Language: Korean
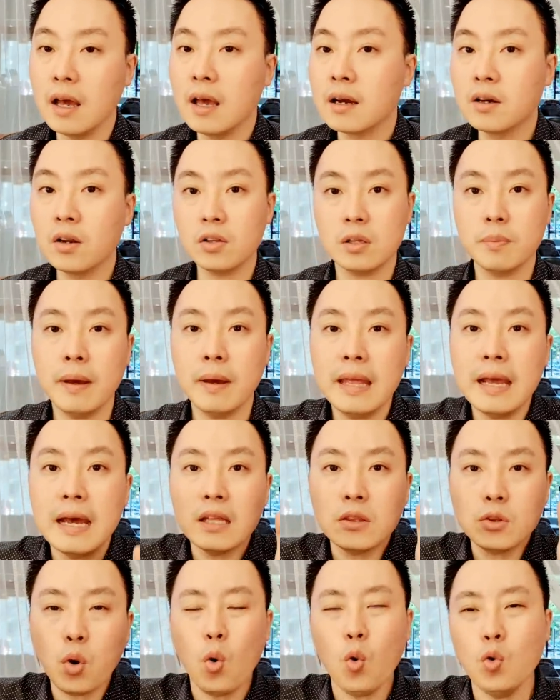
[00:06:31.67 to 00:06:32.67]
그렇지만
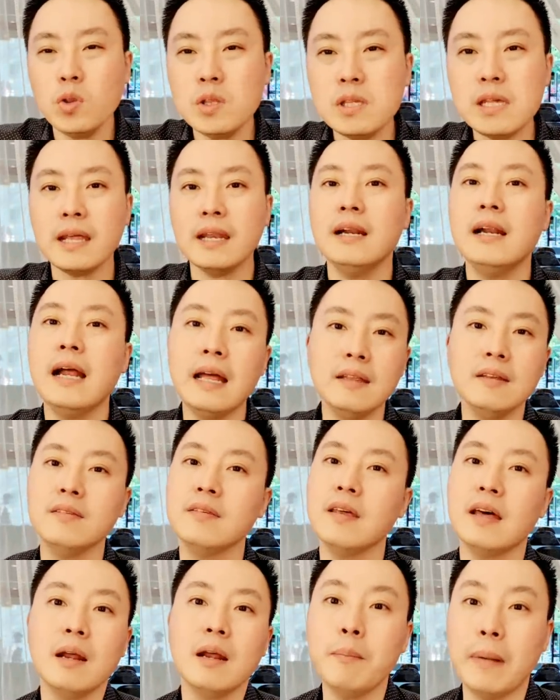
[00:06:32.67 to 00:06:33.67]
통제를 하는
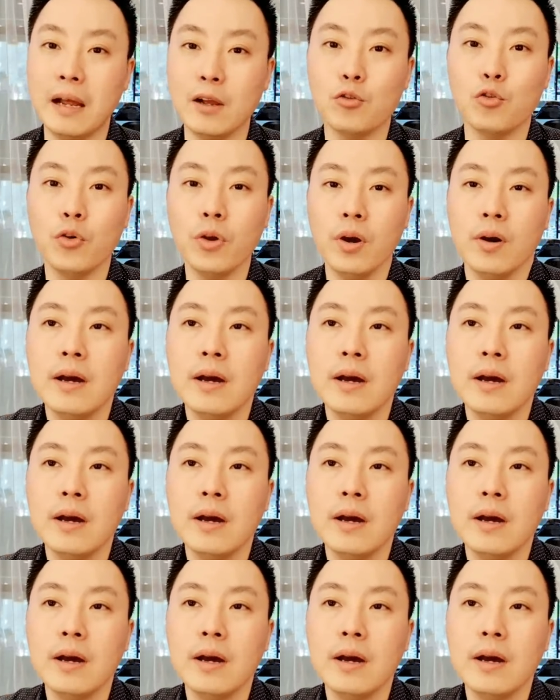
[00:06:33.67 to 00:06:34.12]
사람 말고요.